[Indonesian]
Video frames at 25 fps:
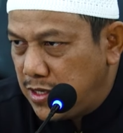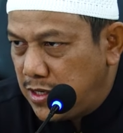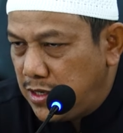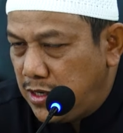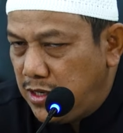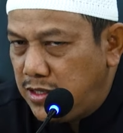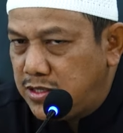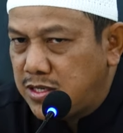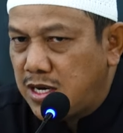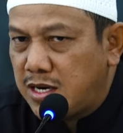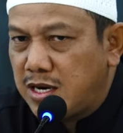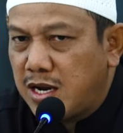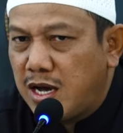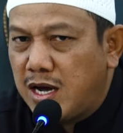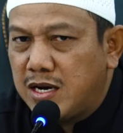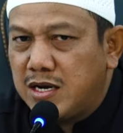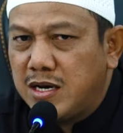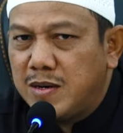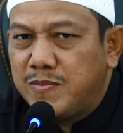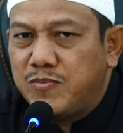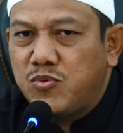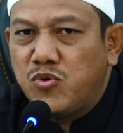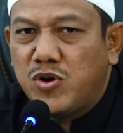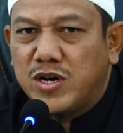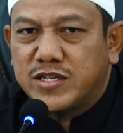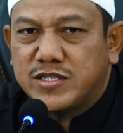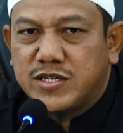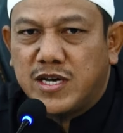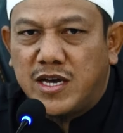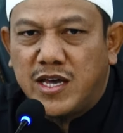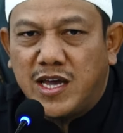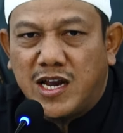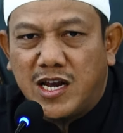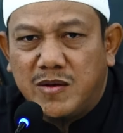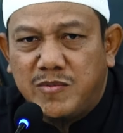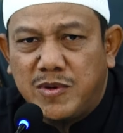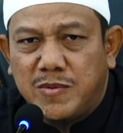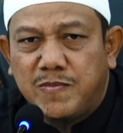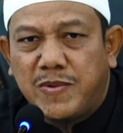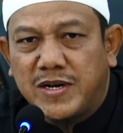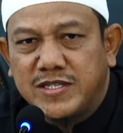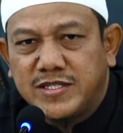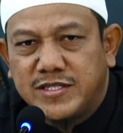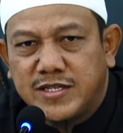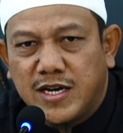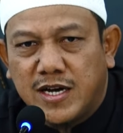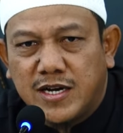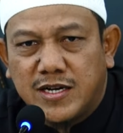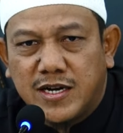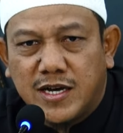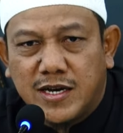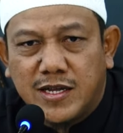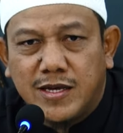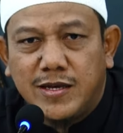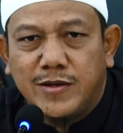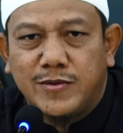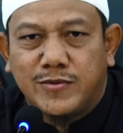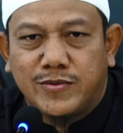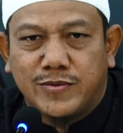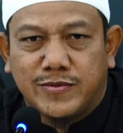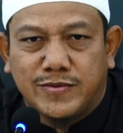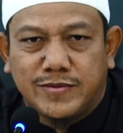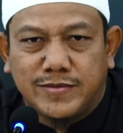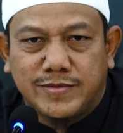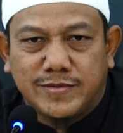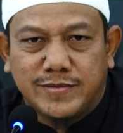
Di sana ada puasa yang lebih panjang dari itu.